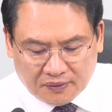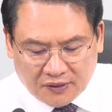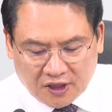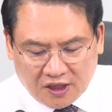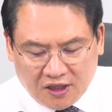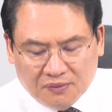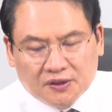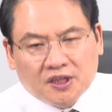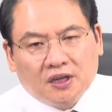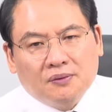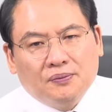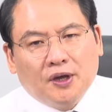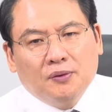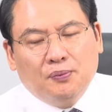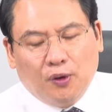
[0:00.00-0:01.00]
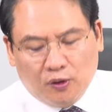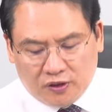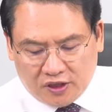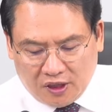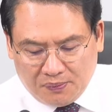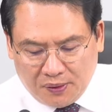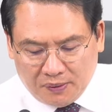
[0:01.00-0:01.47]
이 문제는 매우
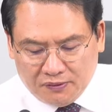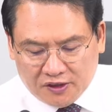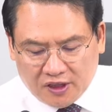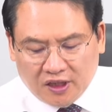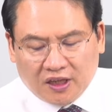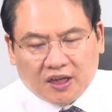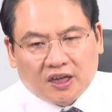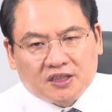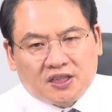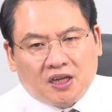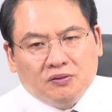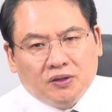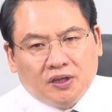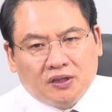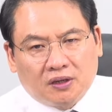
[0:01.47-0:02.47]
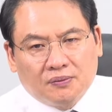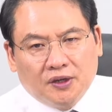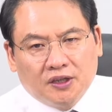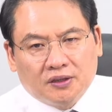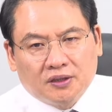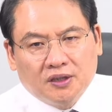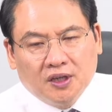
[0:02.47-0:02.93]
복잡한 문제니까 차후에
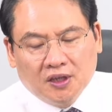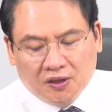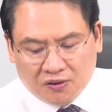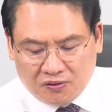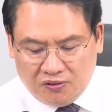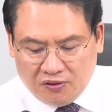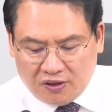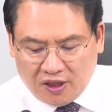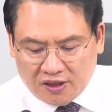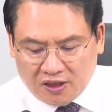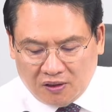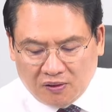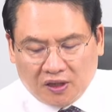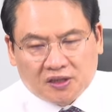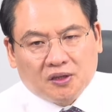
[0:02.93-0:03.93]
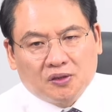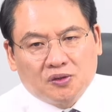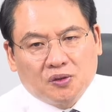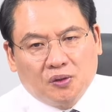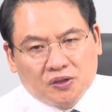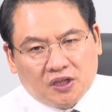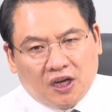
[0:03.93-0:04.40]
그러면 국회 차원에서
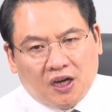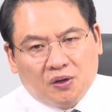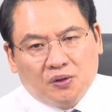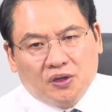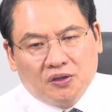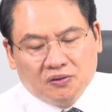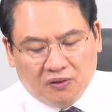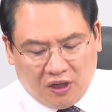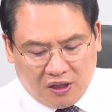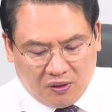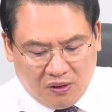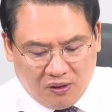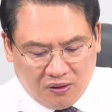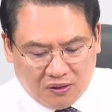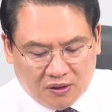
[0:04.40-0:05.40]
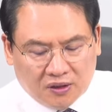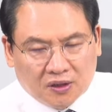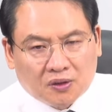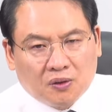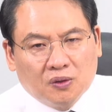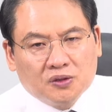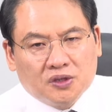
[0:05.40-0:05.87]
조사하고 연구하고
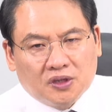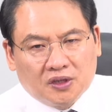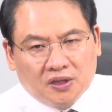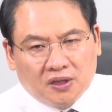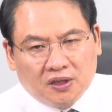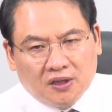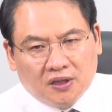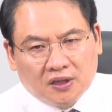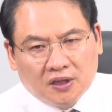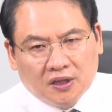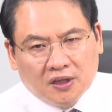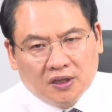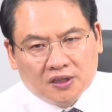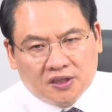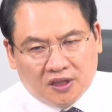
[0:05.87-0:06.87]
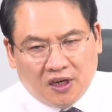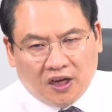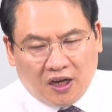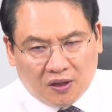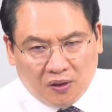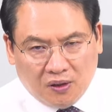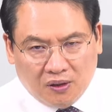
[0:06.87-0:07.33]
공청회를
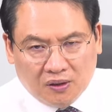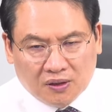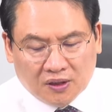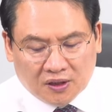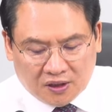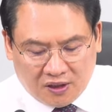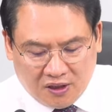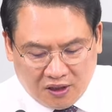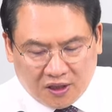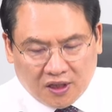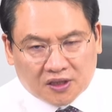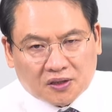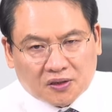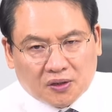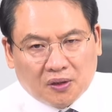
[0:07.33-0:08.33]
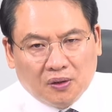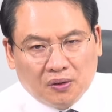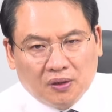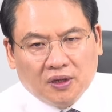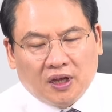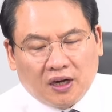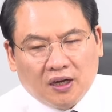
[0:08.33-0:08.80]
진행하고 그렇게 해서
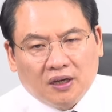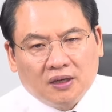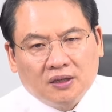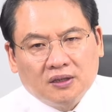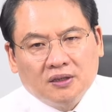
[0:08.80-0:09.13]
결론을 내라.